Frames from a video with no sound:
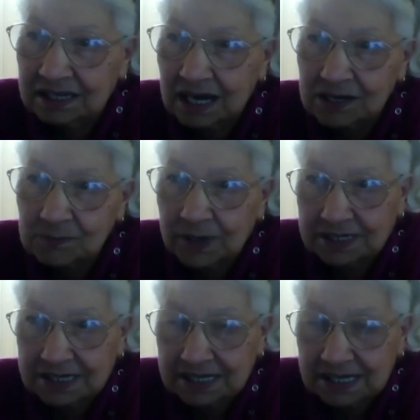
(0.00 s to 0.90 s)

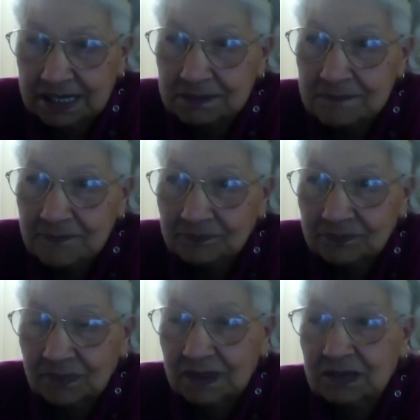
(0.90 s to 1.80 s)
أربعة أيام
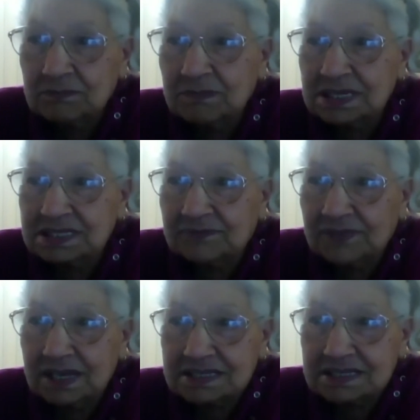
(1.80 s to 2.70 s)
بس
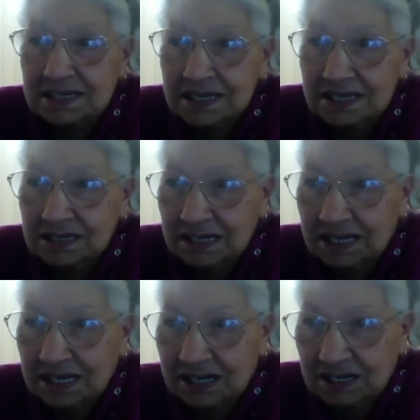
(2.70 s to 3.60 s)
في أثناء
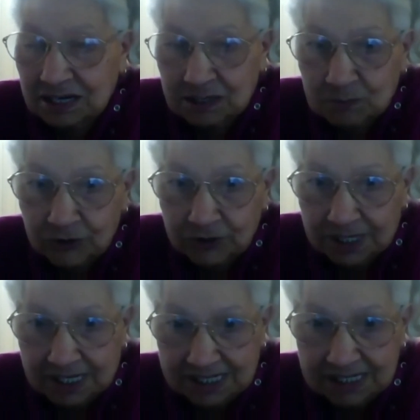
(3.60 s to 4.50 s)

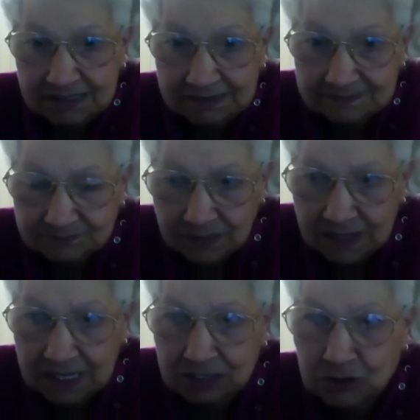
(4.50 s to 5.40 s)
المدة دي
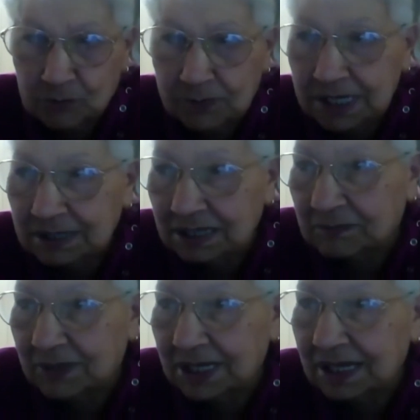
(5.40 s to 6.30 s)

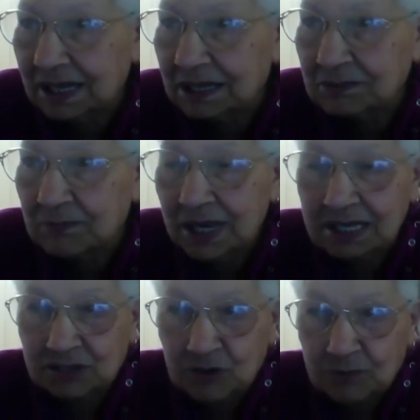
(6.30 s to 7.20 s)
يومين منها
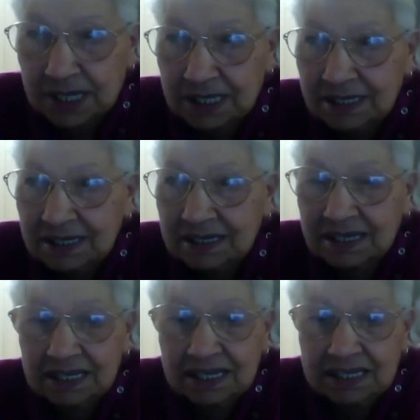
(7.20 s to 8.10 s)
بعد يومين
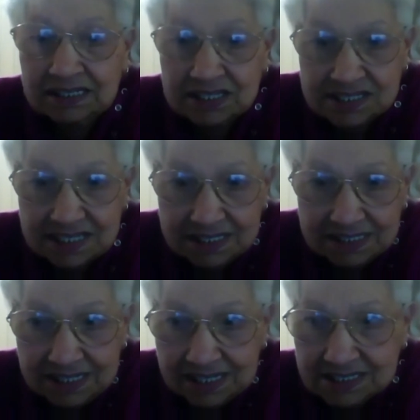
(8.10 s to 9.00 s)

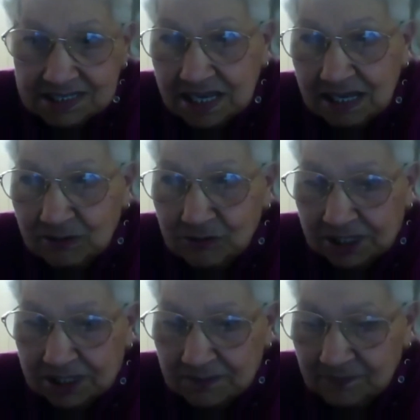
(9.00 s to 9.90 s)
النرسات هناك
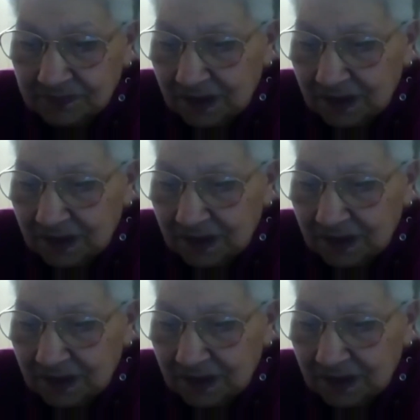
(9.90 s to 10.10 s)
سالوني